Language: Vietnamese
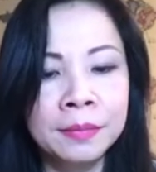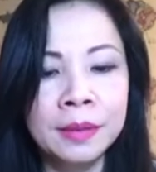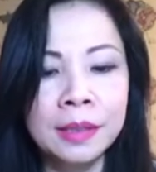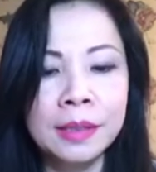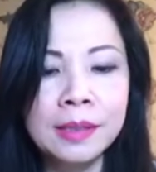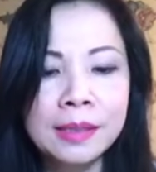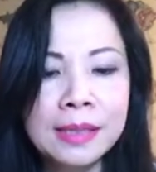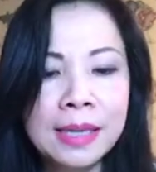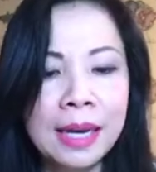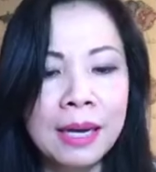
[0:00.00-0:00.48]

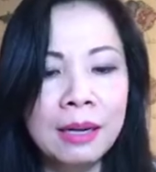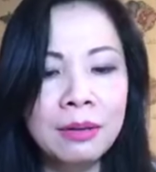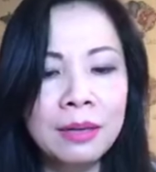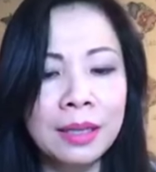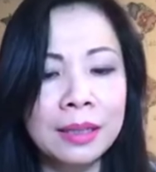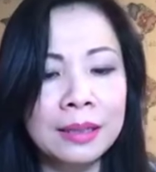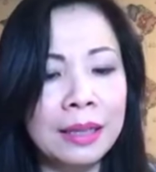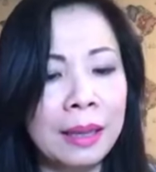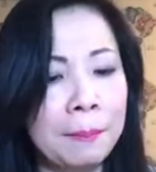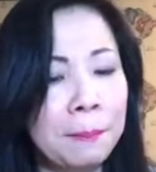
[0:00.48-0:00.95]
thứ sáu
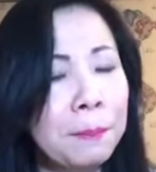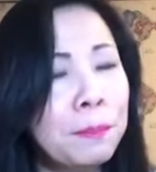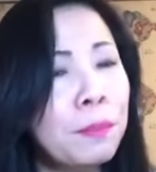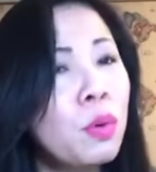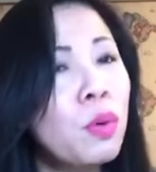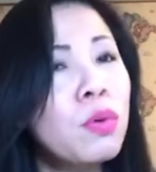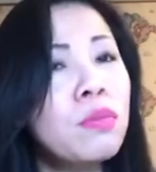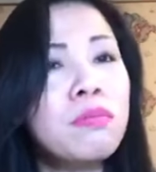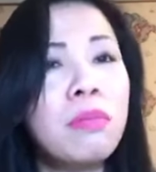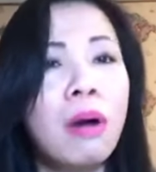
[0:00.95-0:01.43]
là tập
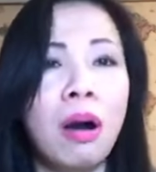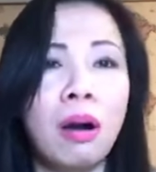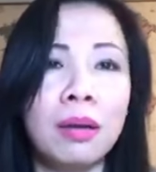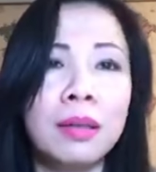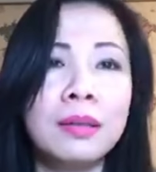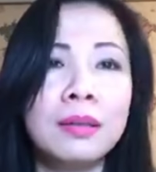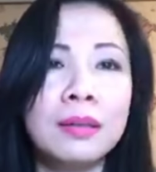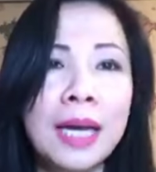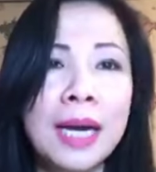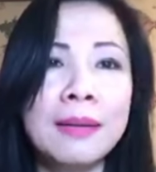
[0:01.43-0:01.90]
buông
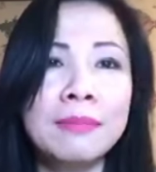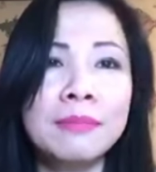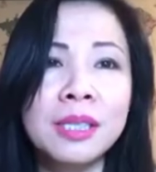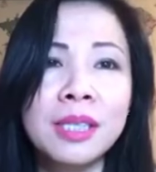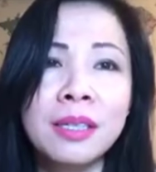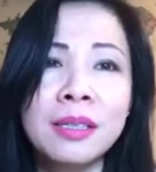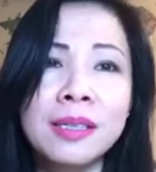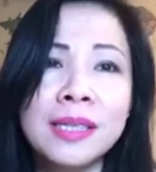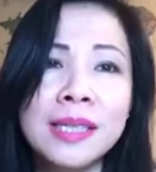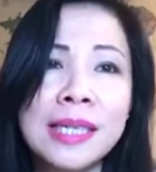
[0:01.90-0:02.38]
bỏ tham
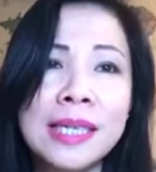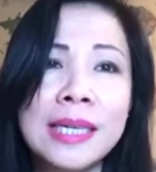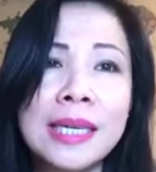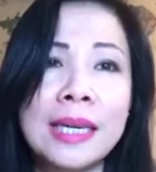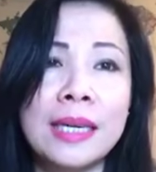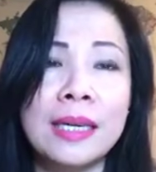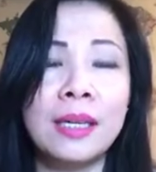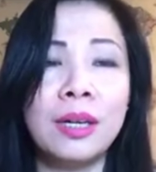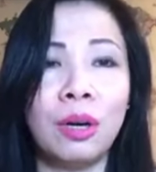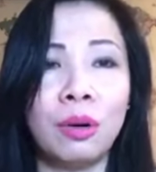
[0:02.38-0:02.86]
sân si
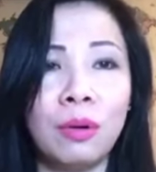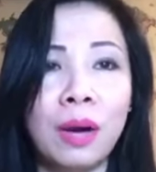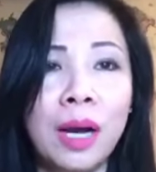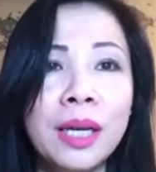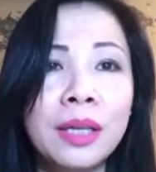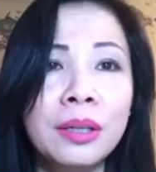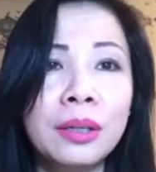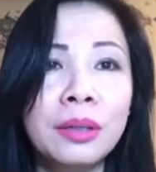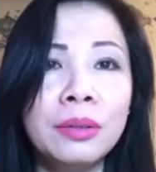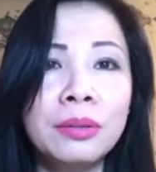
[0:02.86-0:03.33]
hỉ nộ
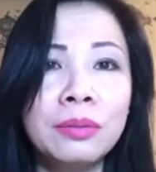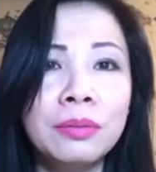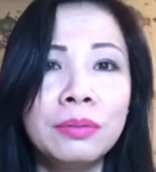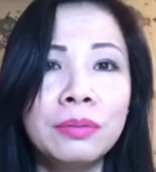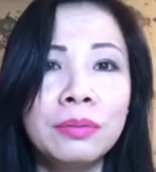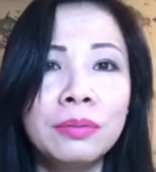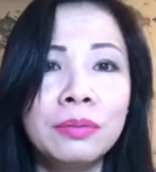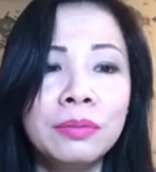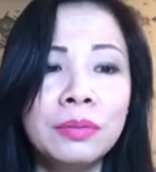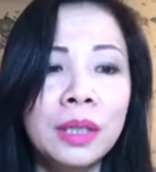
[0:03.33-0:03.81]
ái ố
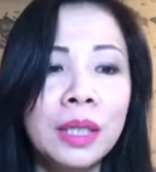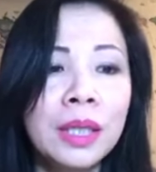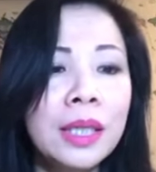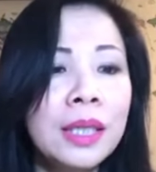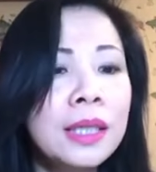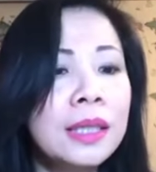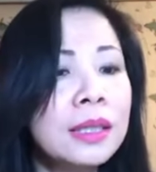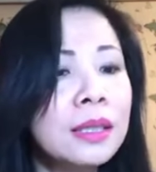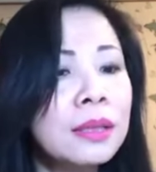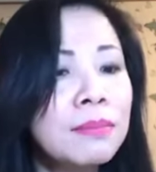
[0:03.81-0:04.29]

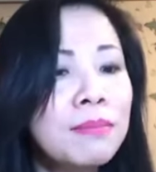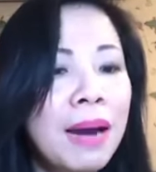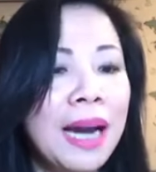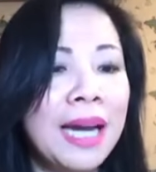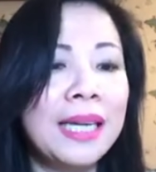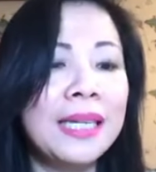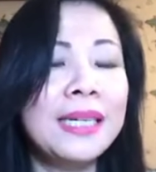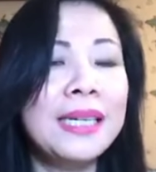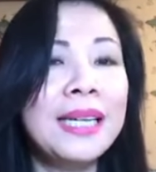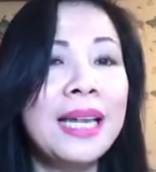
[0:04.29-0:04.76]
thứ
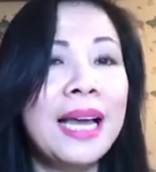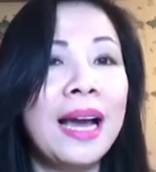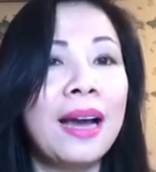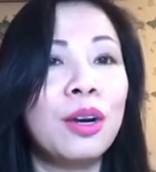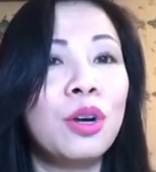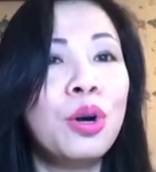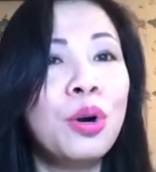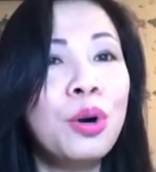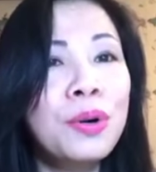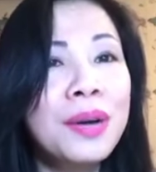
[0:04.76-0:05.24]
bảy đó là
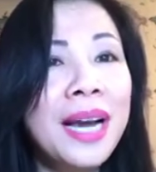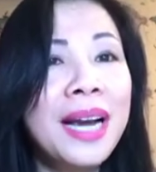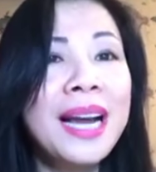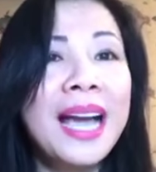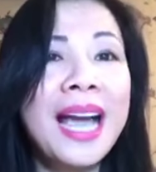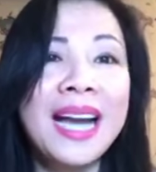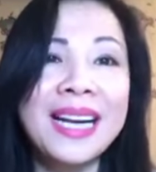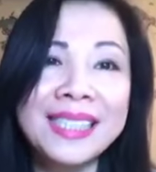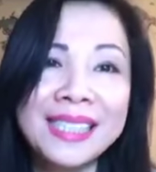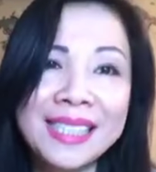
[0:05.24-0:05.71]
cố gắng
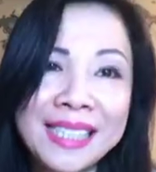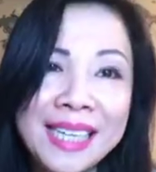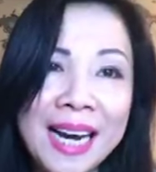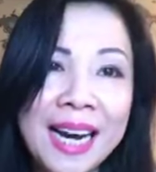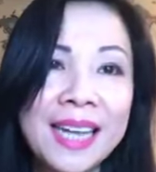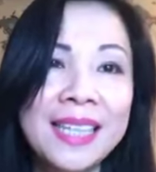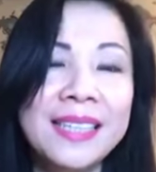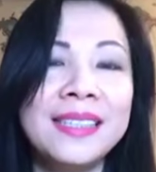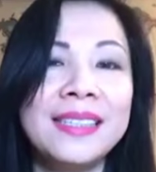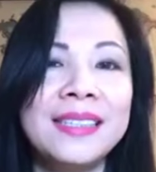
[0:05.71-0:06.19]
ăn
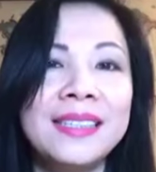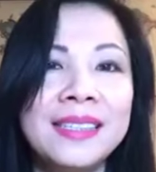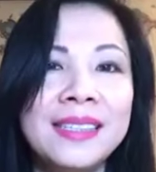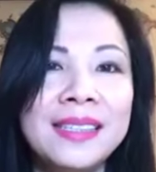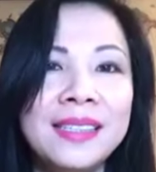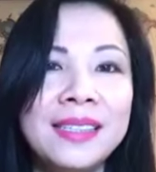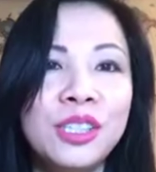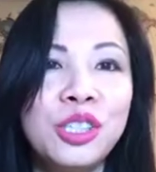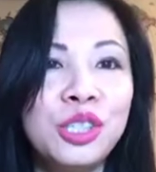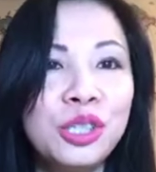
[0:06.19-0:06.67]
chay
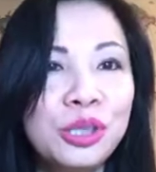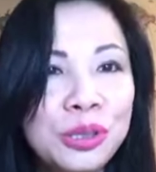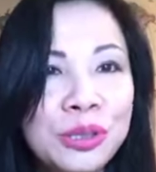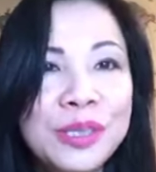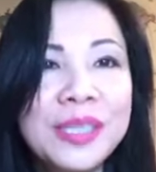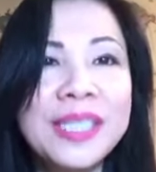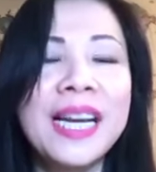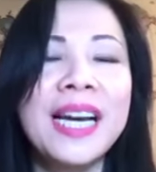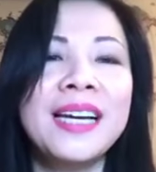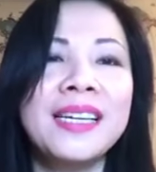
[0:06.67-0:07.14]

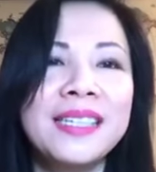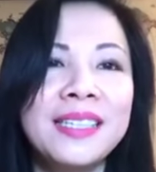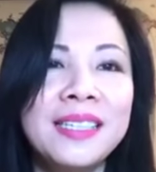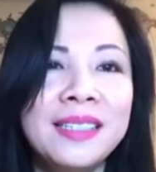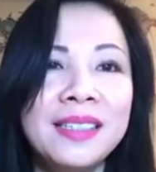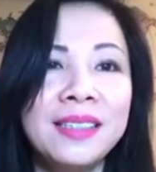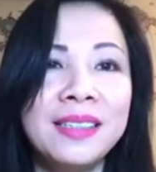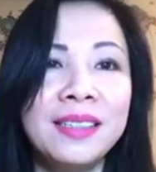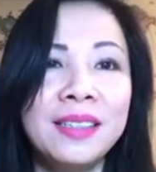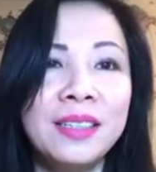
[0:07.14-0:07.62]
trường chay
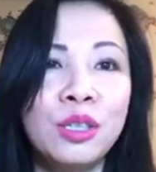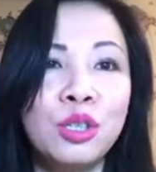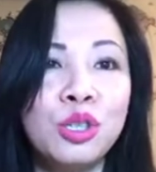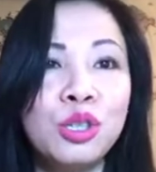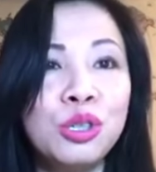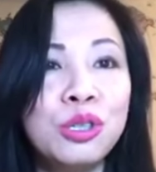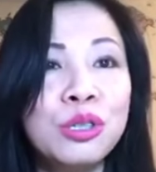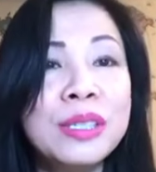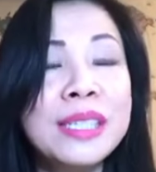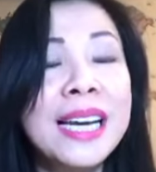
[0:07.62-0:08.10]
đi
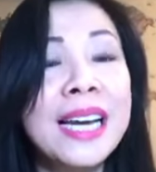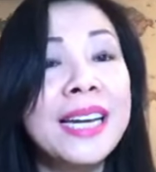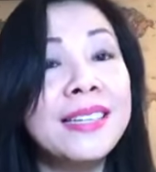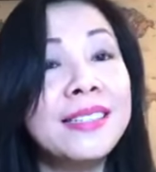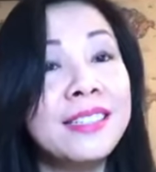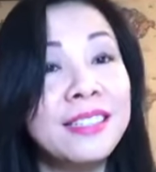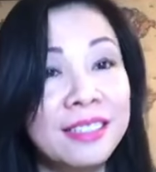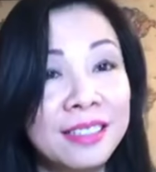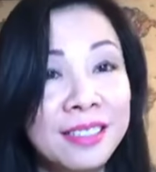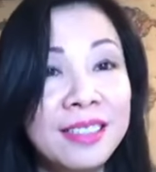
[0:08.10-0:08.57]
trường chay
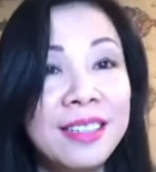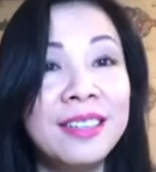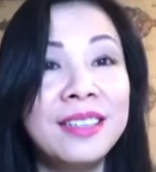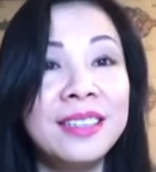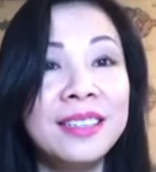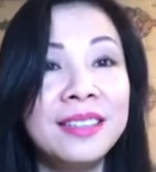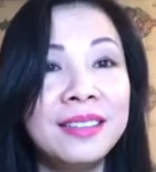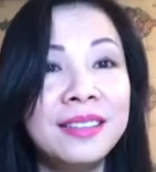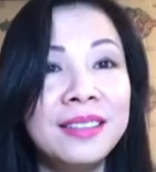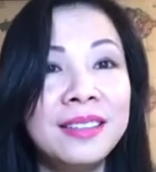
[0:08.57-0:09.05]
giữ giới